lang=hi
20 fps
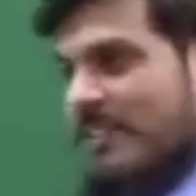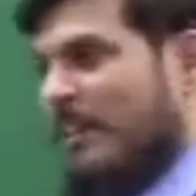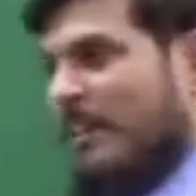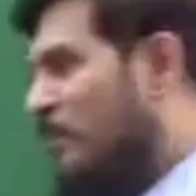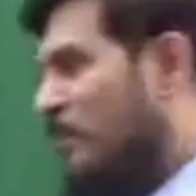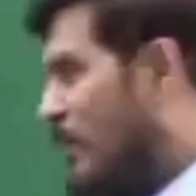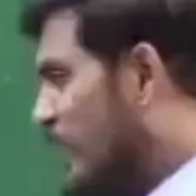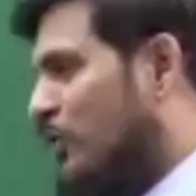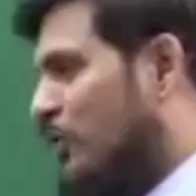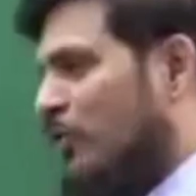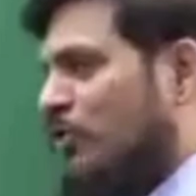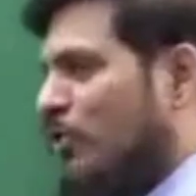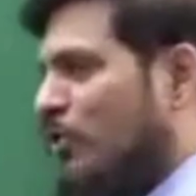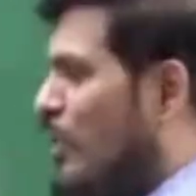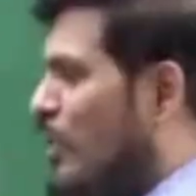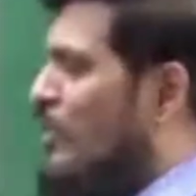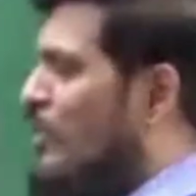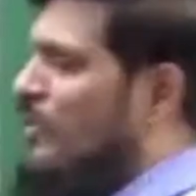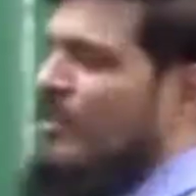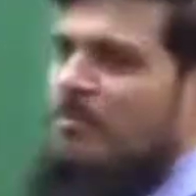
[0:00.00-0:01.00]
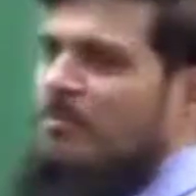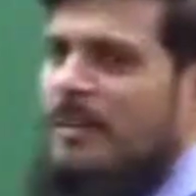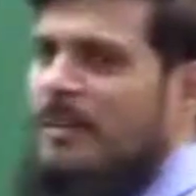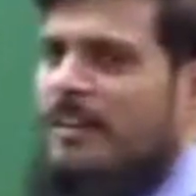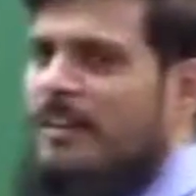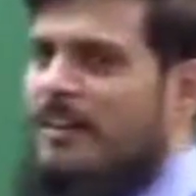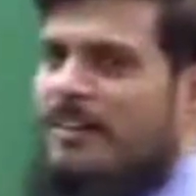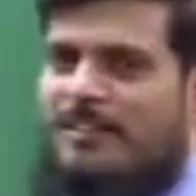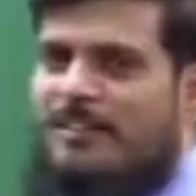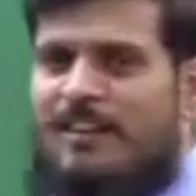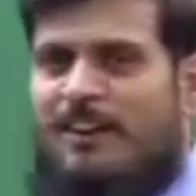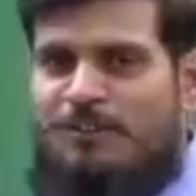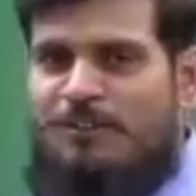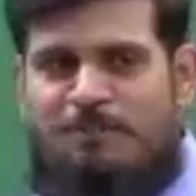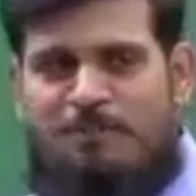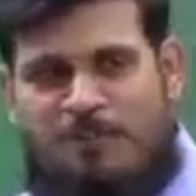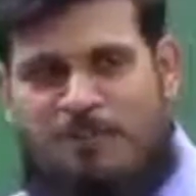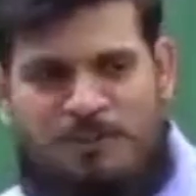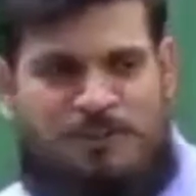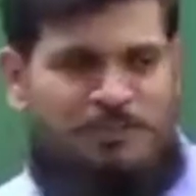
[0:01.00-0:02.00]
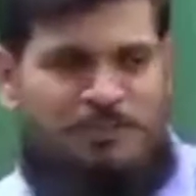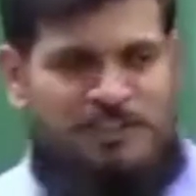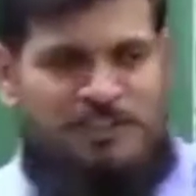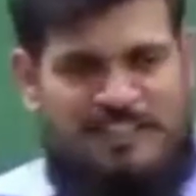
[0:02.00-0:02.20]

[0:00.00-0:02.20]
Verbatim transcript: सोचना कि सर मेरा डाउट बहुत सिली है